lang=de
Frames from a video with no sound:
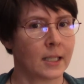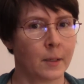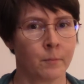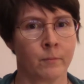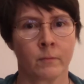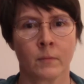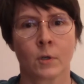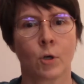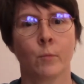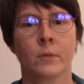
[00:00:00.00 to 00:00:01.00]
eben,
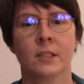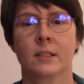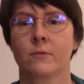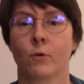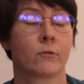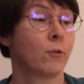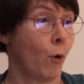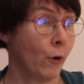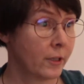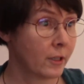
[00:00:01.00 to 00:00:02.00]
kommt nicht das Wort
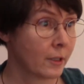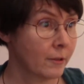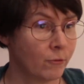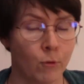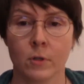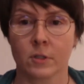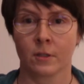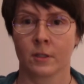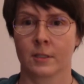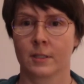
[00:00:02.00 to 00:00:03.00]
Freude drin vor,
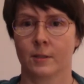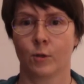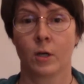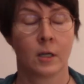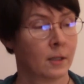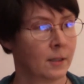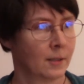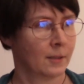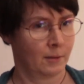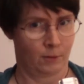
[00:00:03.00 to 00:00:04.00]
sondern es ist noch,
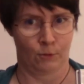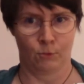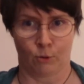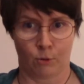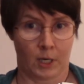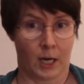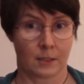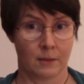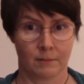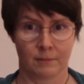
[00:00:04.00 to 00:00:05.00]
noch
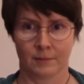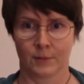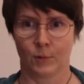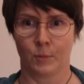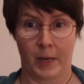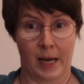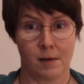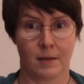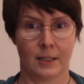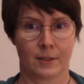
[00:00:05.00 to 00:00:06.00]
krasser, noch mehr
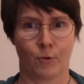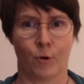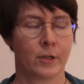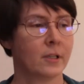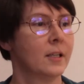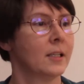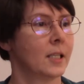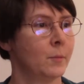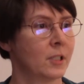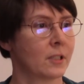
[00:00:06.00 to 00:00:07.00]
als Freude,
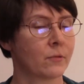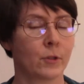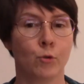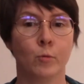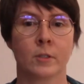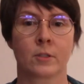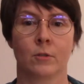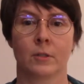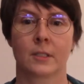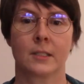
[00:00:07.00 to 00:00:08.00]
nämlich dass wir jubeln
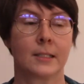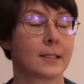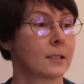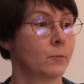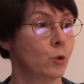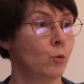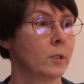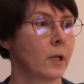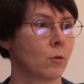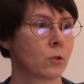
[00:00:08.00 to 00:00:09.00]
sollen, dass sich das in
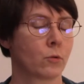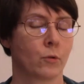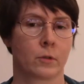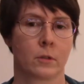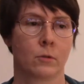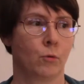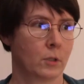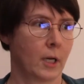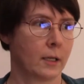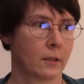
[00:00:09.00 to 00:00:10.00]
Jubeln ausdrückt,
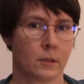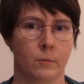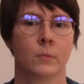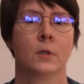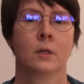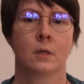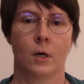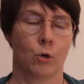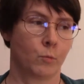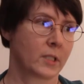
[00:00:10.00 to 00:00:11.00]
unter anderem
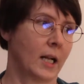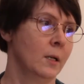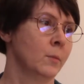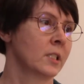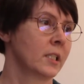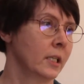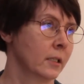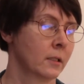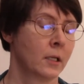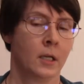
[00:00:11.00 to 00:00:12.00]
auch im Psalmen
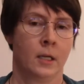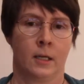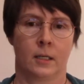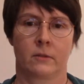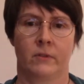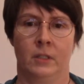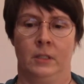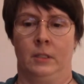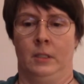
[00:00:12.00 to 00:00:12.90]
singen. Also wenn ich,